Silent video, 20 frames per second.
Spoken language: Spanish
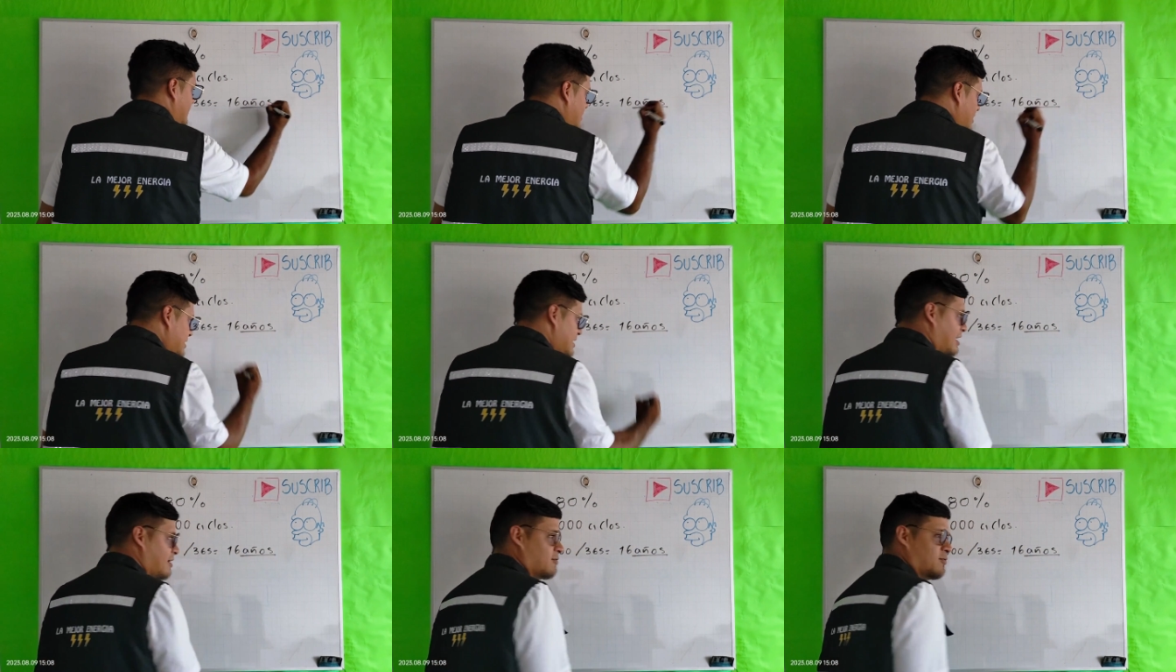
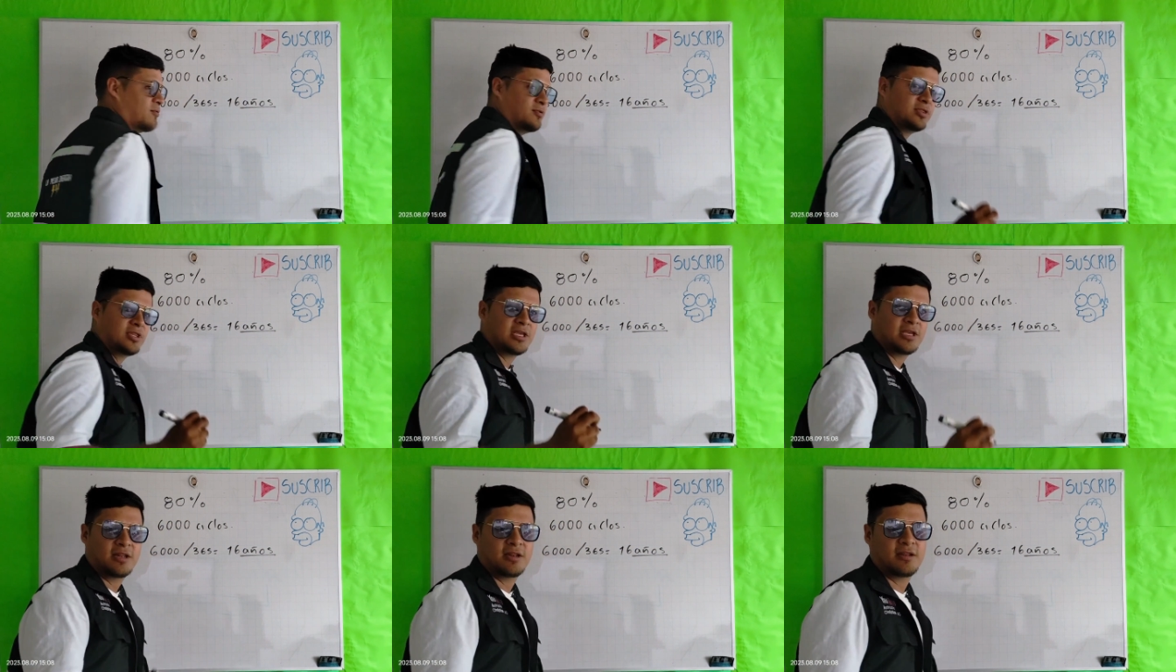vida
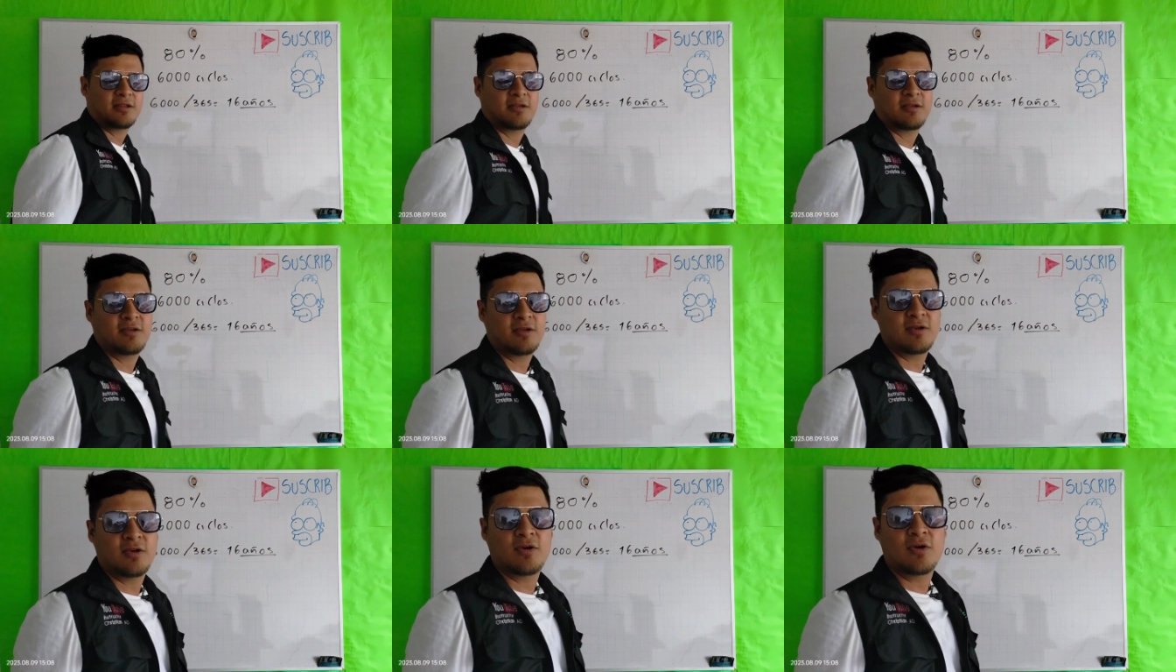útil
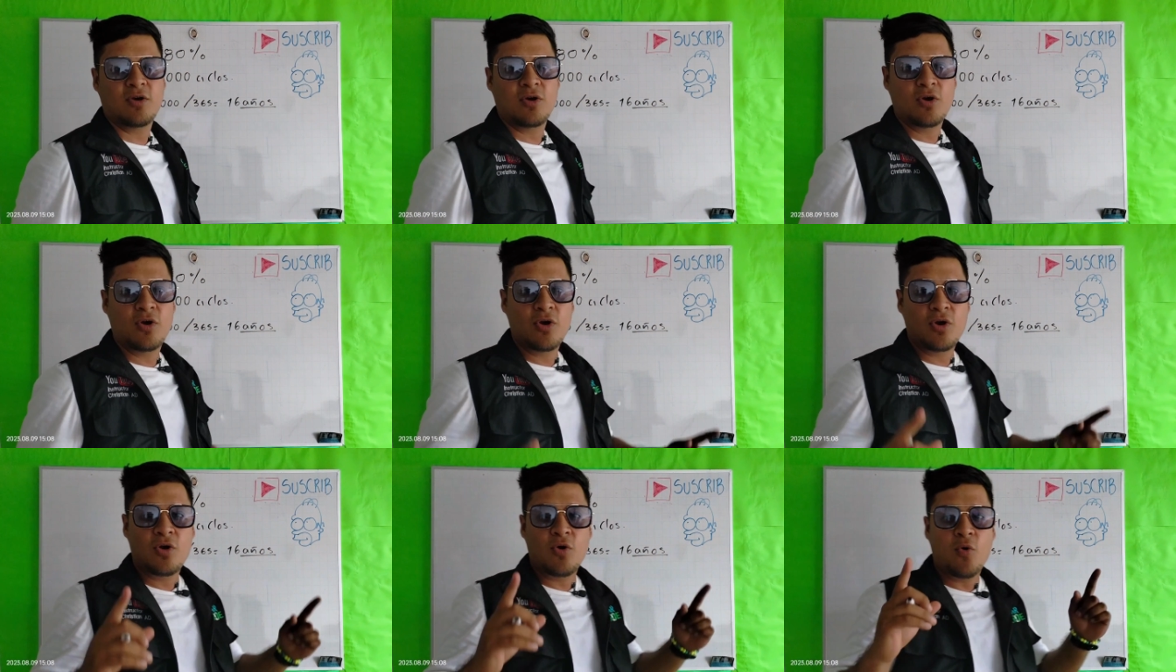
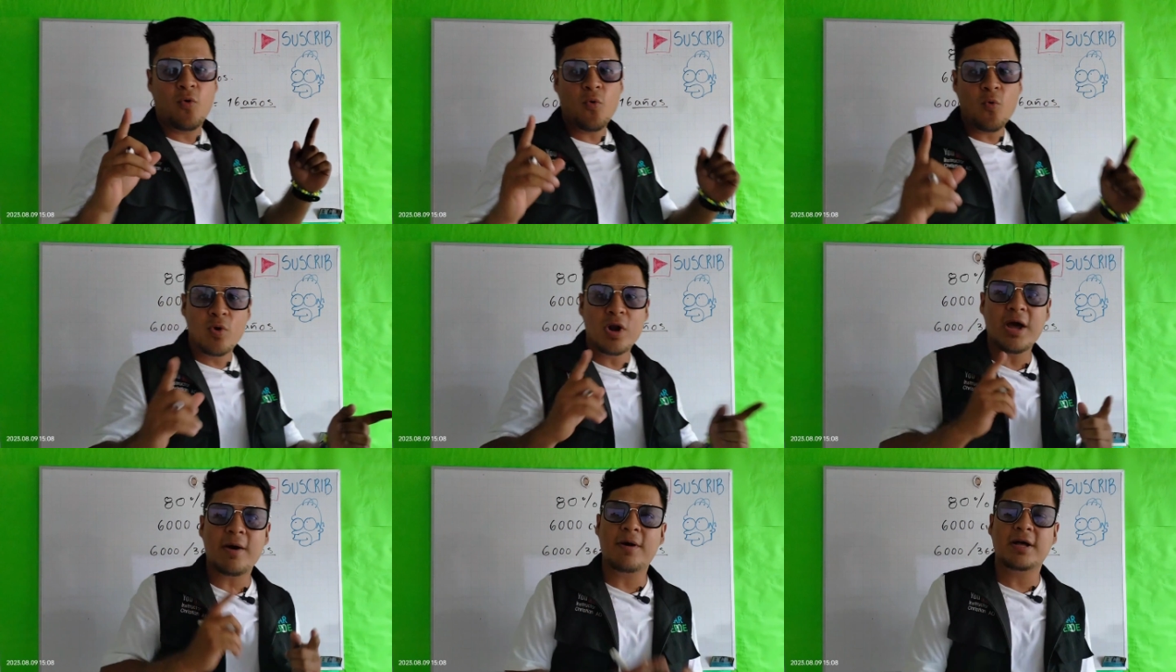
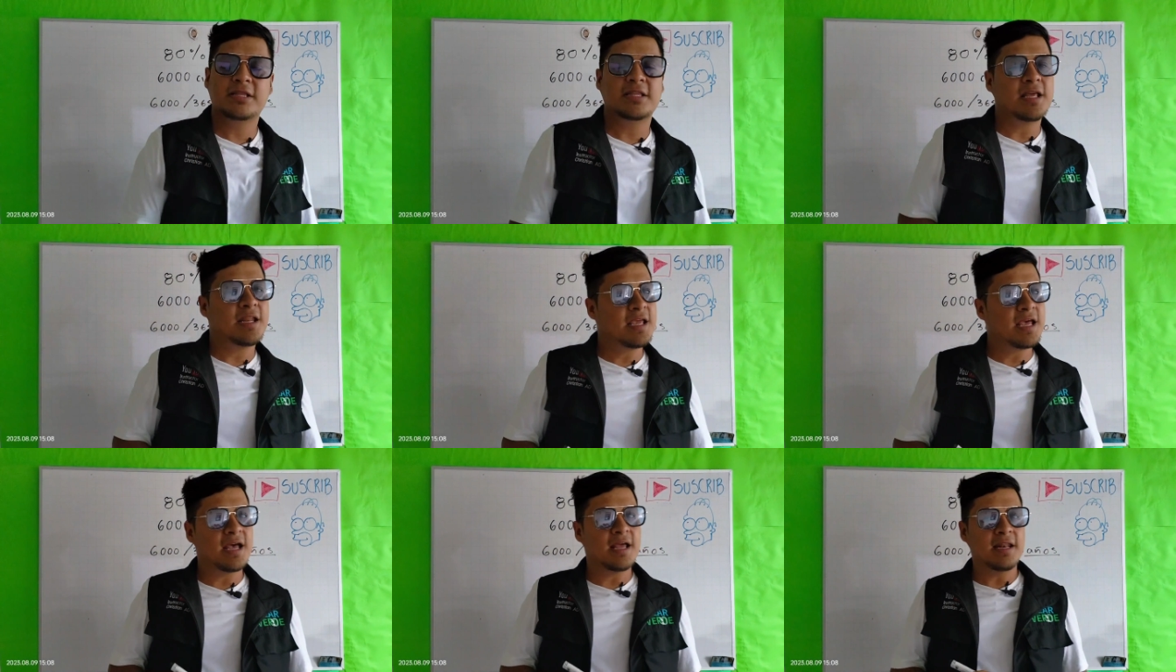una
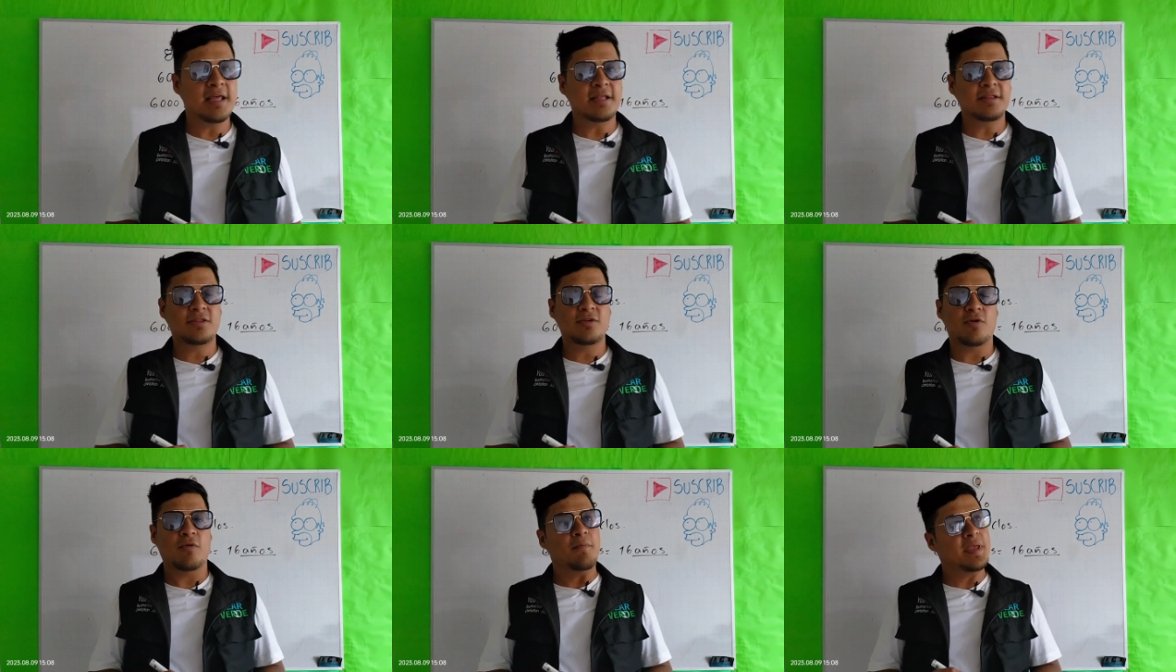batería de litio,